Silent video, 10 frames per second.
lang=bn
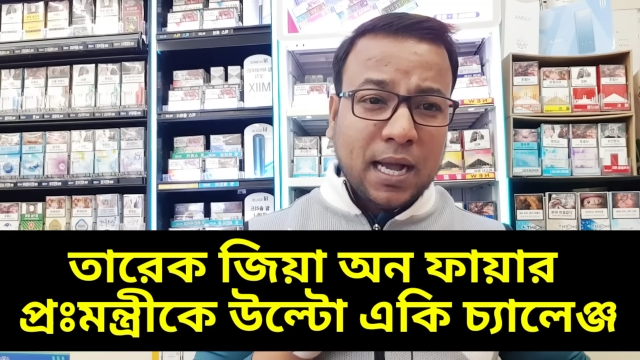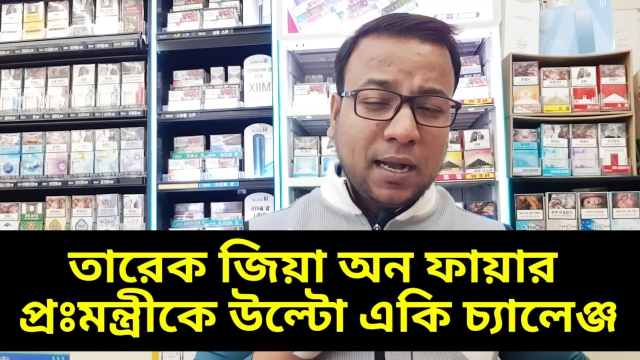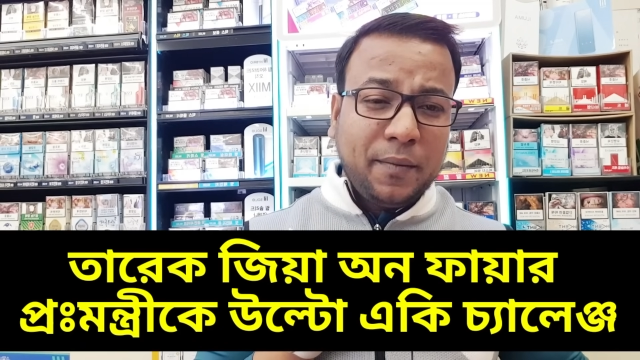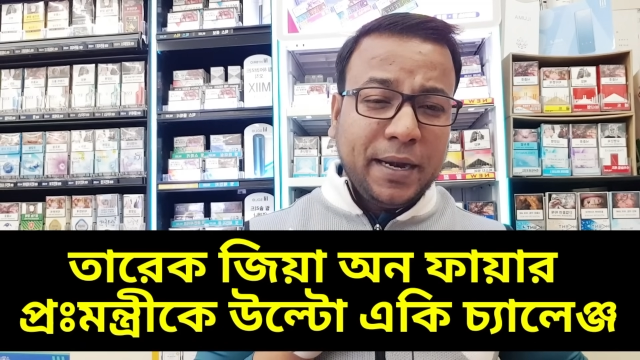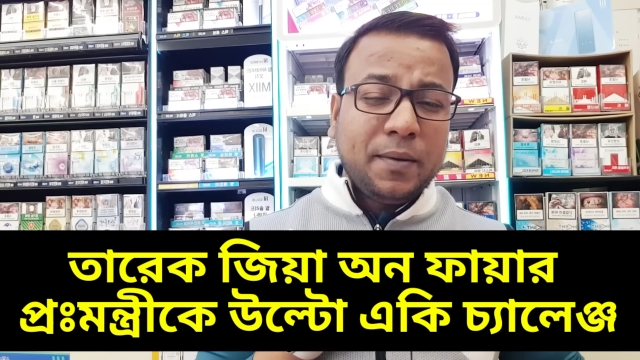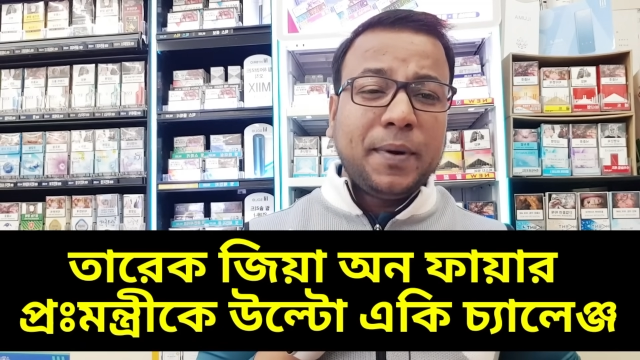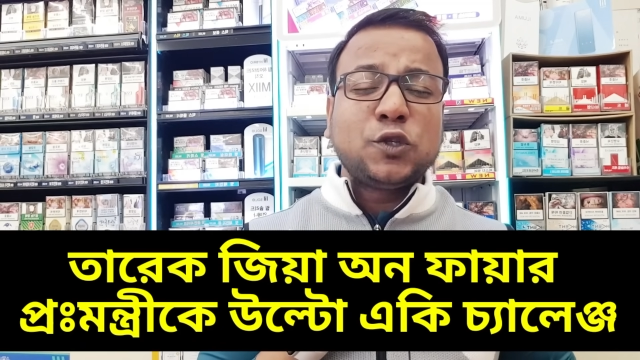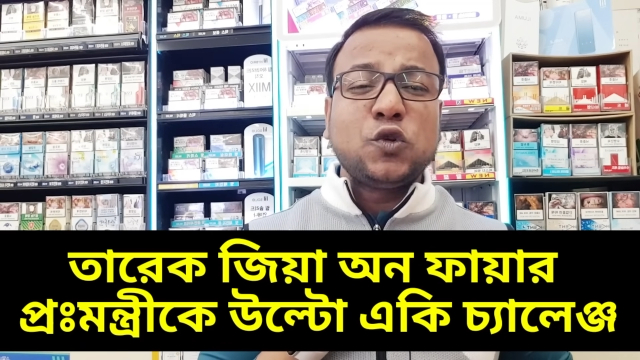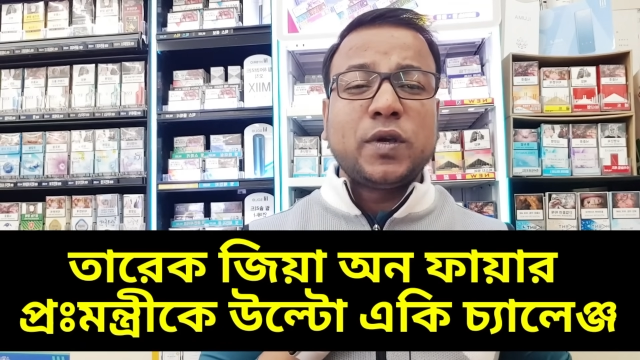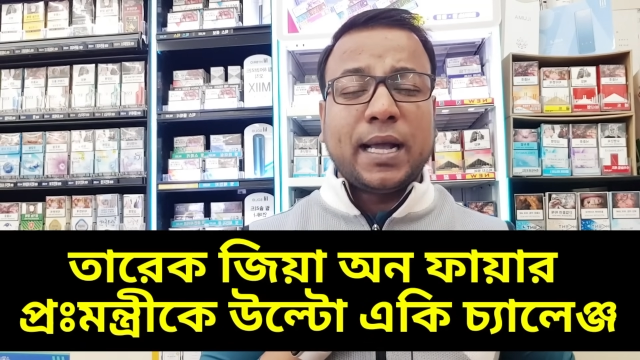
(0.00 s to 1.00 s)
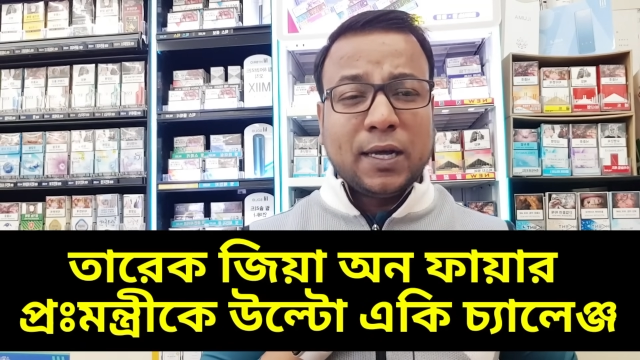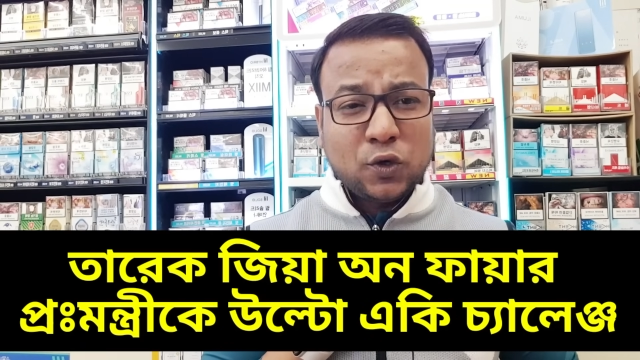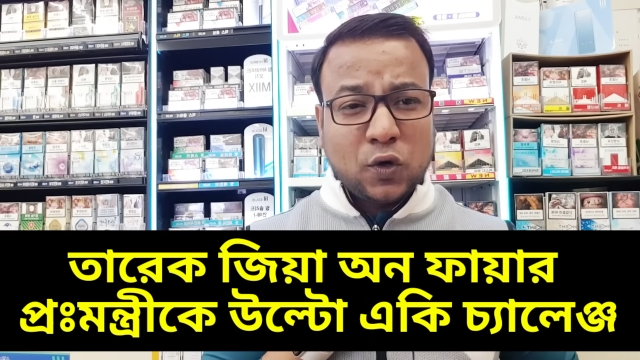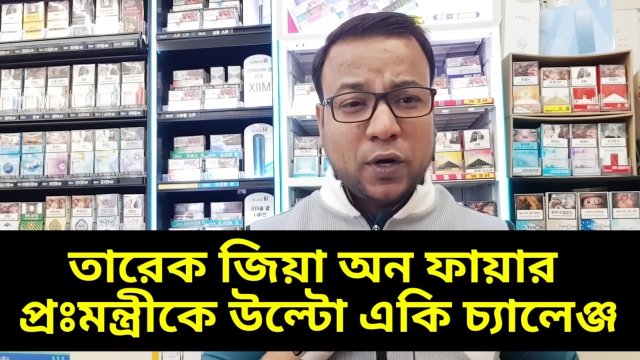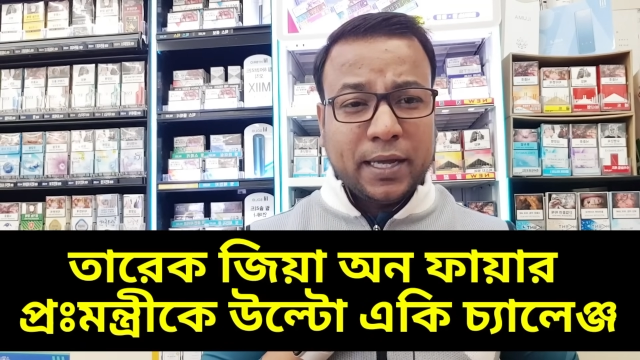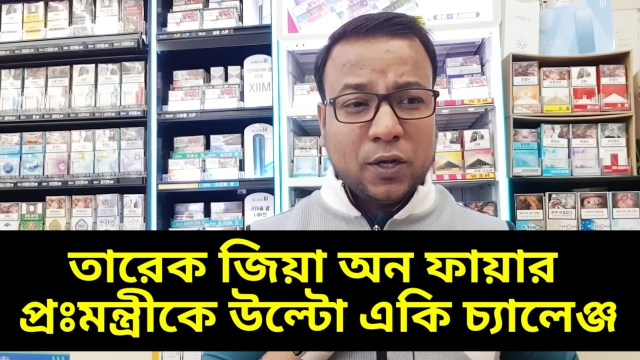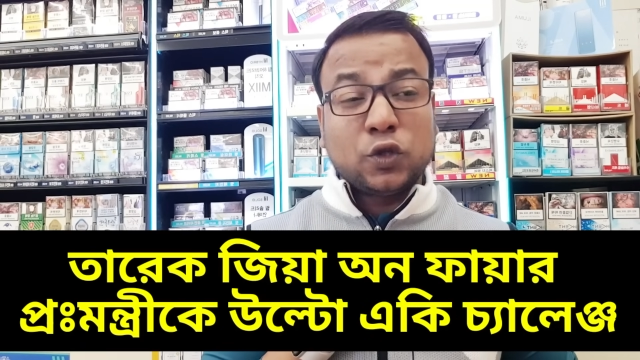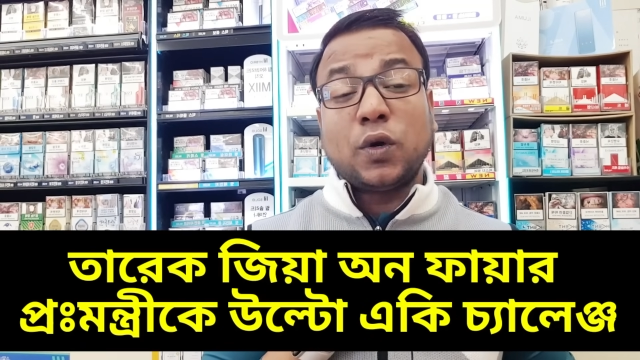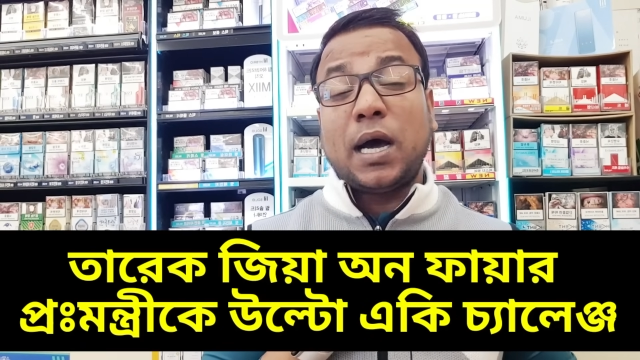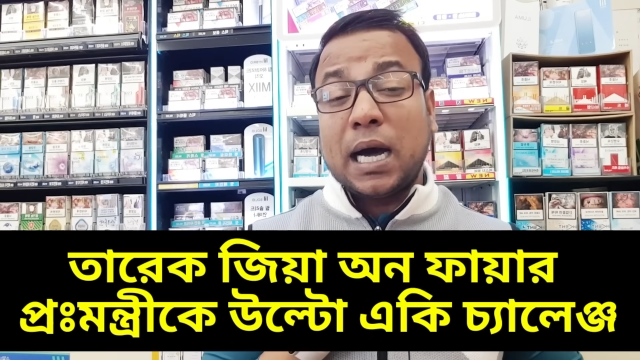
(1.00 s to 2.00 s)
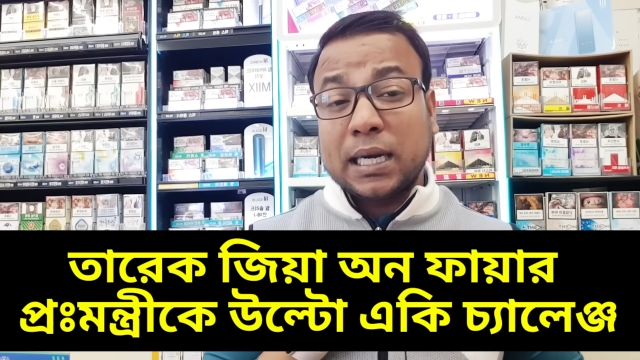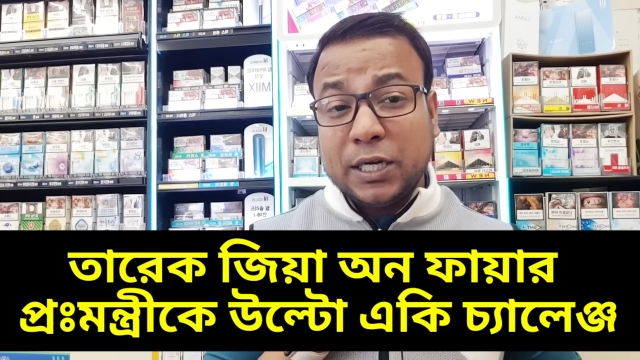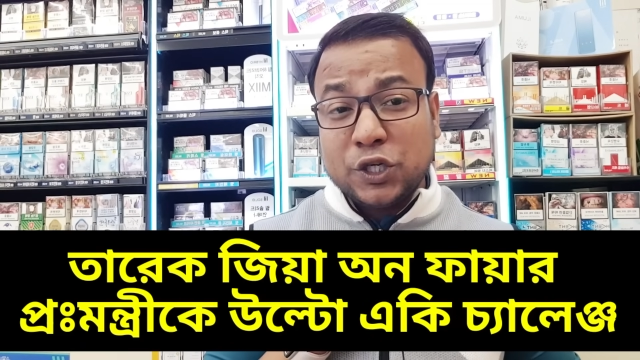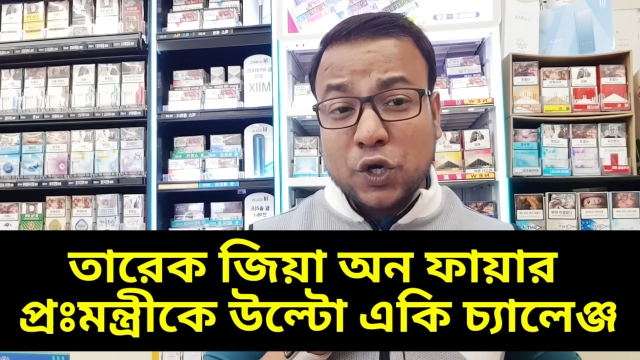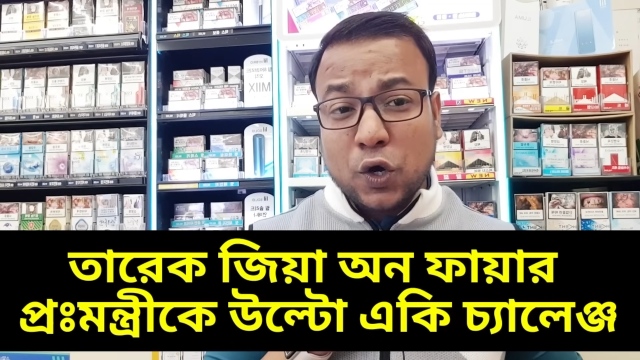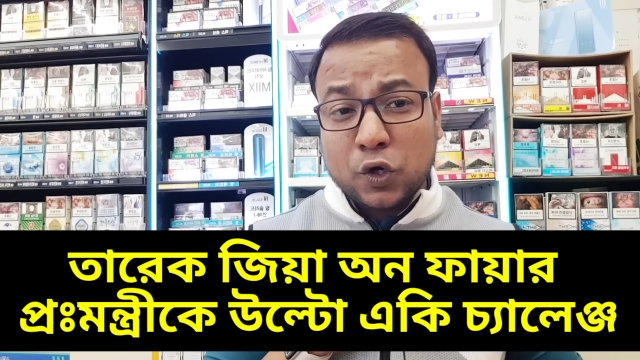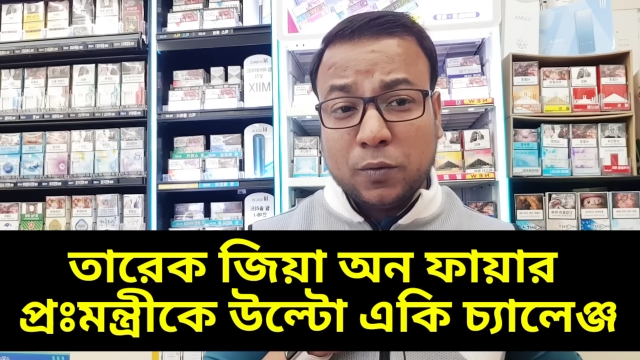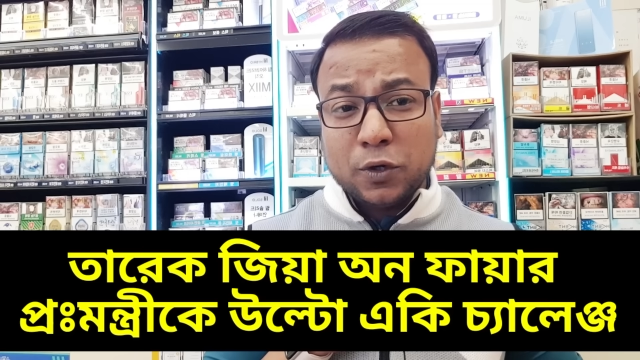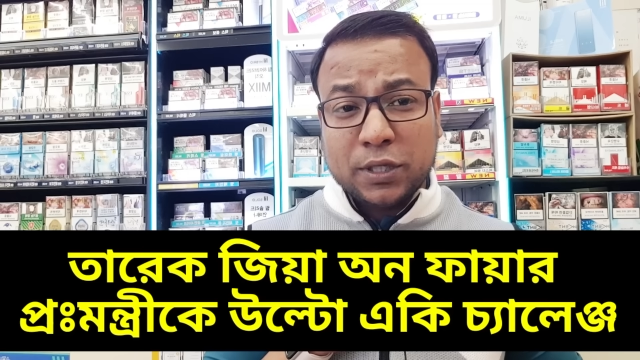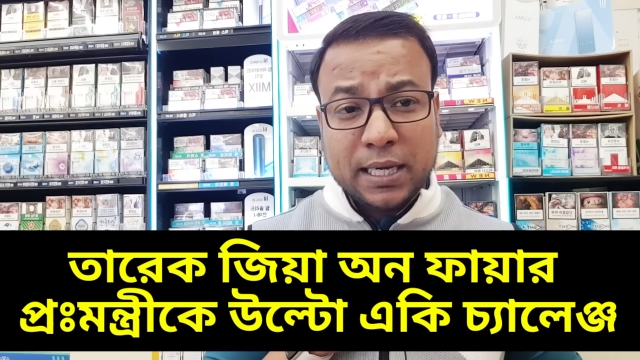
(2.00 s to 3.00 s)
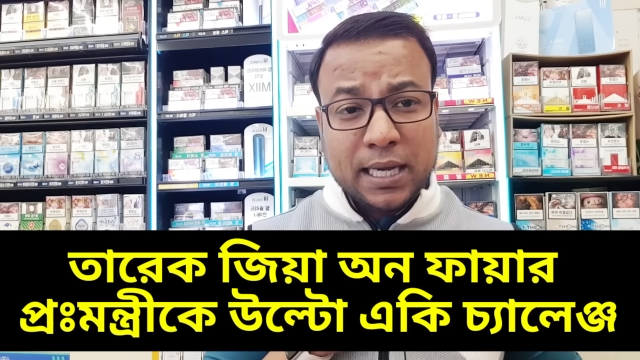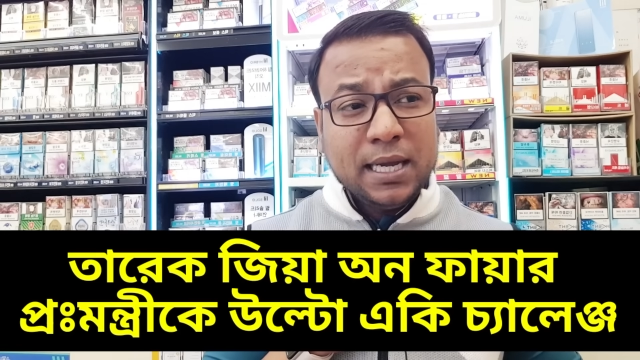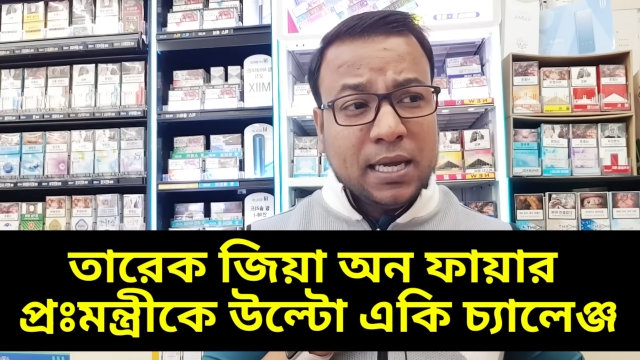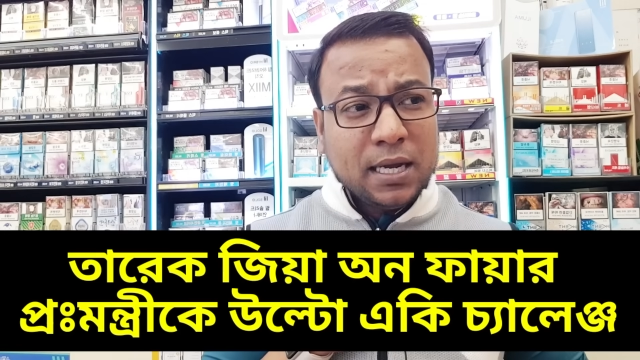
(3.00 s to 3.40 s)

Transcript: আগামী নির্বাচনকে কেন্দ্র করে গত আঠাইশে অক্টোবর থেকে